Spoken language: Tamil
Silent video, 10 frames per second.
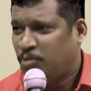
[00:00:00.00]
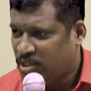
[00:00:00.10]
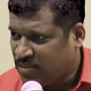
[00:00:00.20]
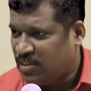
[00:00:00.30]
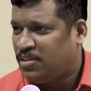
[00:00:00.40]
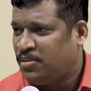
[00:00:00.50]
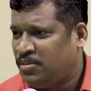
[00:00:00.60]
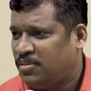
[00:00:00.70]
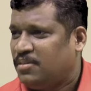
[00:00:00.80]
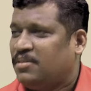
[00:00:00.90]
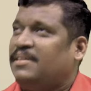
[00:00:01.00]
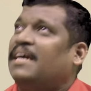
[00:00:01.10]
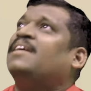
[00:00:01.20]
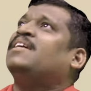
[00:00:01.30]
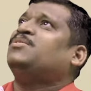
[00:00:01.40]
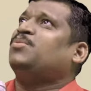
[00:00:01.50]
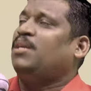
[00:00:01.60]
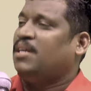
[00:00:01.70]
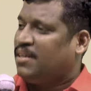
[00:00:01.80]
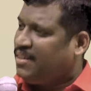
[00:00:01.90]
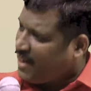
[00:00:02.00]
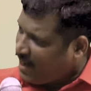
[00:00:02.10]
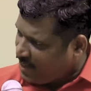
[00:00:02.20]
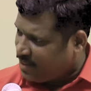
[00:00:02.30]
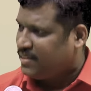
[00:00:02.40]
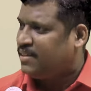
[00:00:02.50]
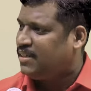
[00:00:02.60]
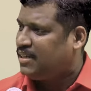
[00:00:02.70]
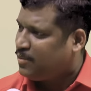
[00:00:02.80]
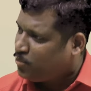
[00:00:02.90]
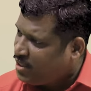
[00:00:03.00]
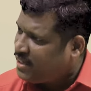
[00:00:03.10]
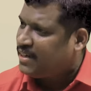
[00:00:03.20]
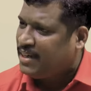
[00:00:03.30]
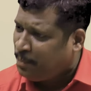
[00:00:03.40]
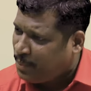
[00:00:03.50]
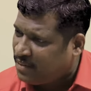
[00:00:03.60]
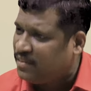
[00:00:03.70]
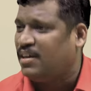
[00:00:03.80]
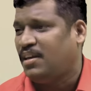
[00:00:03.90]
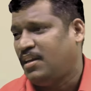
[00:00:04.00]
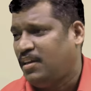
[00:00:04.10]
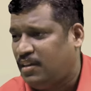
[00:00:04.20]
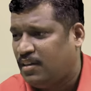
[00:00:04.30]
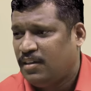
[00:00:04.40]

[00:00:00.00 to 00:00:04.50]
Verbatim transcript: முடிஞ்ச வரைக்கும் டைரெக்டாக சூரியன் இருக்கிறது நல்லது முடியாட்டி பரவாயில்லை